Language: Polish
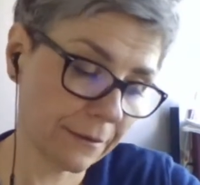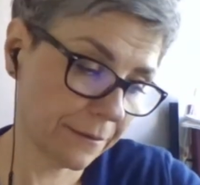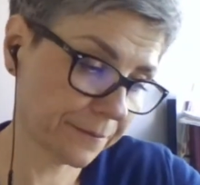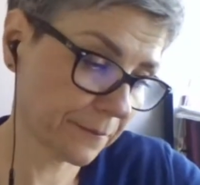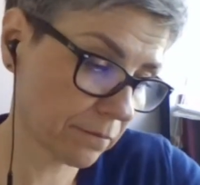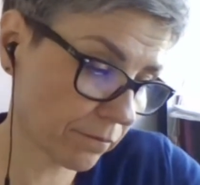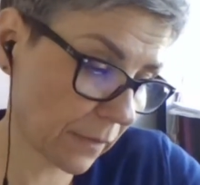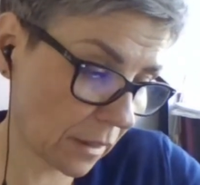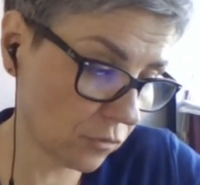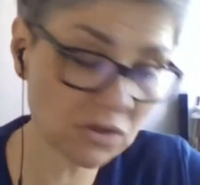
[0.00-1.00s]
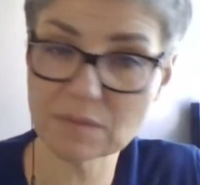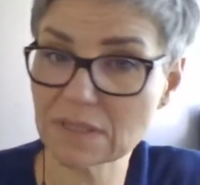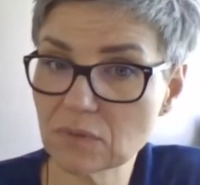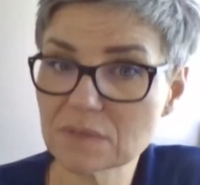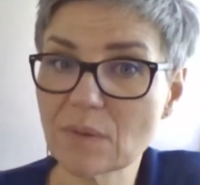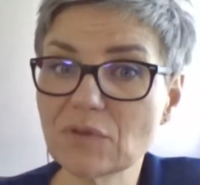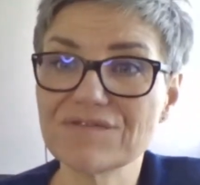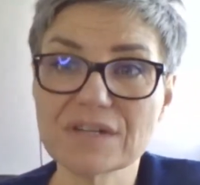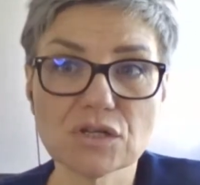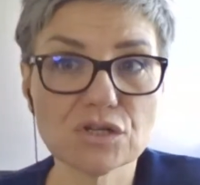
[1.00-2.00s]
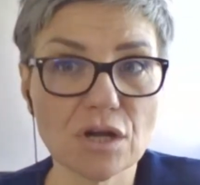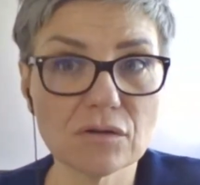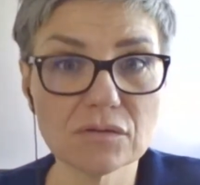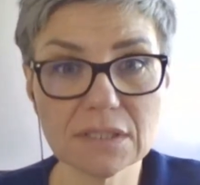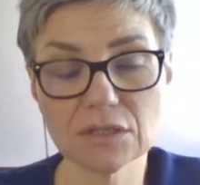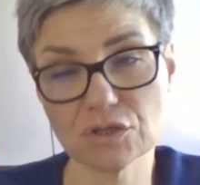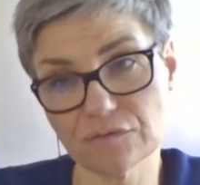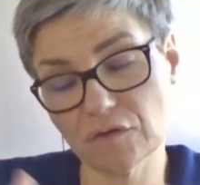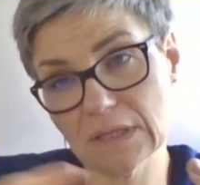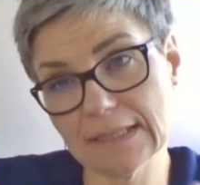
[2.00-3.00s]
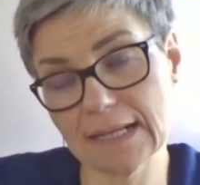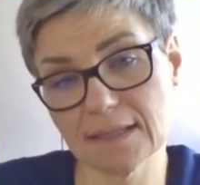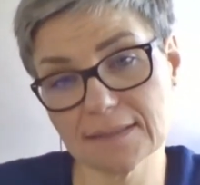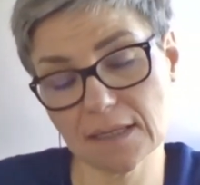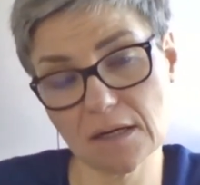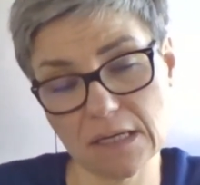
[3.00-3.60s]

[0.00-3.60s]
mm, ludziom z autyzmem towarzyszących, czy w ogóle dla nas jako,